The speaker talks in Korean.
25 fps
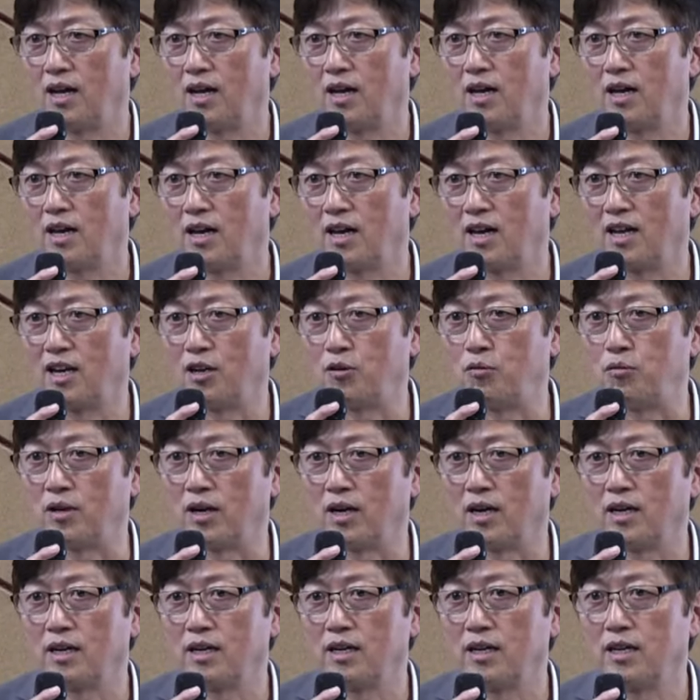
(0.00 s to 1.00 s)
할렐루야.
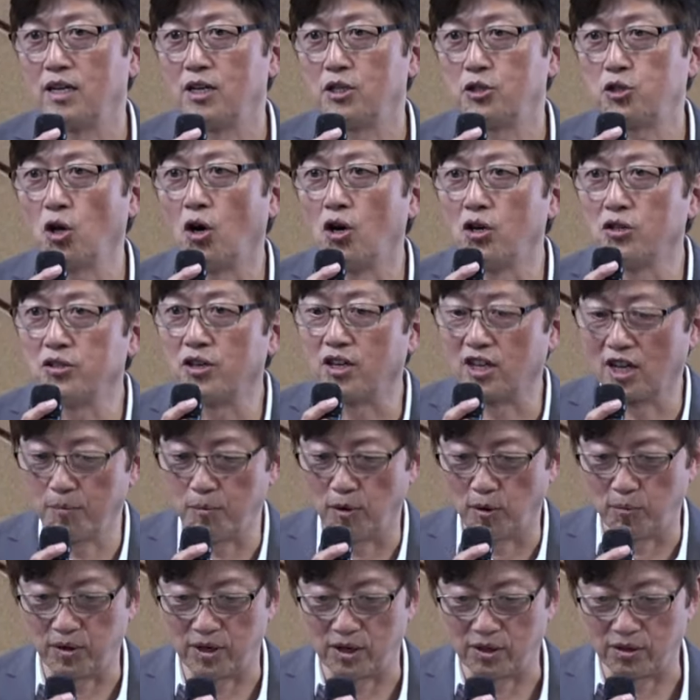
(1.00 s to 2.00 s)
성령의
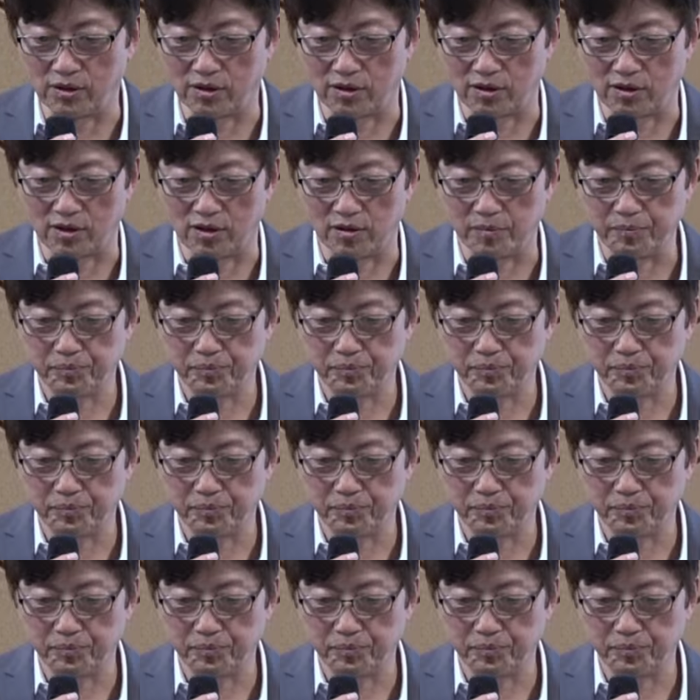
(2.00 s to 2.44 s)
법이라는 거예요.